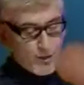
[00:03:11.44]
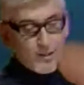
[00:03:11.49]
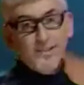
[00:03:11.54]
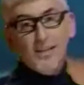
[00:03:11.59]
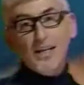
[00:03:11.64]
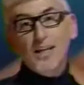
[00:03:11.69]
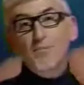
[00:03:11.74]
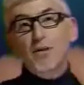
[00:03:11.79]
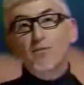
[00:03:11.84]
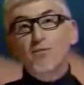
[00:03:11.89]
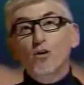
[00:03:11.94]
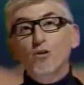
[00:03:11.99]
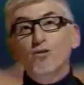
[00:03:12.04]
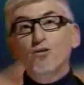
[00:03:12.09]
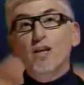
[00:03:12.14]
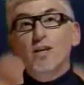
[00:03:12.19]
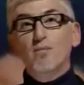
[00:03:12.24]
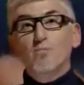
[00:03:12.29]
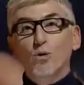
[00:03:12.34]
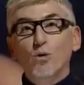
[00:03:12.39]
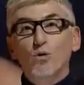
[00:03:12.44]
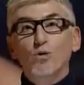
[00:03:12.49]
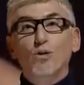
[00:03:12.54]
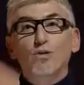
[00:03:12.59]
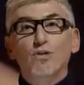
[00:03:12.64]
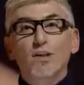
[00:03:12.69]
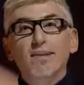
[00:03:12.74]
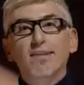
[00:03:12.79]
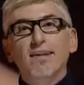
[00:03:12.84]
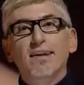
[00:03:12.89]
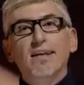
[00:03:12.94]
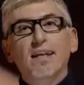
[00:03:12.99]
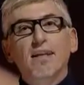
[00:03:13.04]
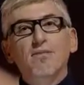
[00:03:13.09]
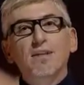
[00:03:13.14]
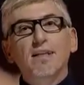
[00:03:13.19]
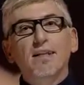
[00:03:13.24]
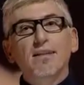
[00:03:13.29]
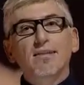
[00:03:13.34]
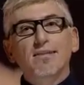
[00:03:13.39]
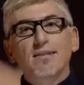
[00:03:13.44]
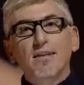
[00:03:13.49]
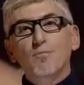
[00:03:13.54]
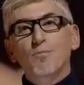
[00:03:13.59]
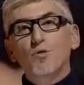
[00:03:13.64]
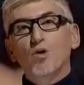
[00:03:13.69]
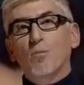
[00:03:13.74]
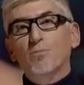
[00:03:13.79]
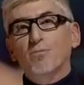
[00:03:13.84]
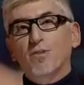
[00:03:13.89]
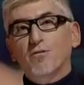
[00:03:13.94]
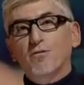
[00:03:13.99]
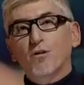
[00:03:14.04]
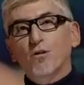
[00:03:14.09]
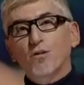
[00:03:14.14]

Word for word: Così sarebbe forse il mondo senza che la vita di Steve Jobs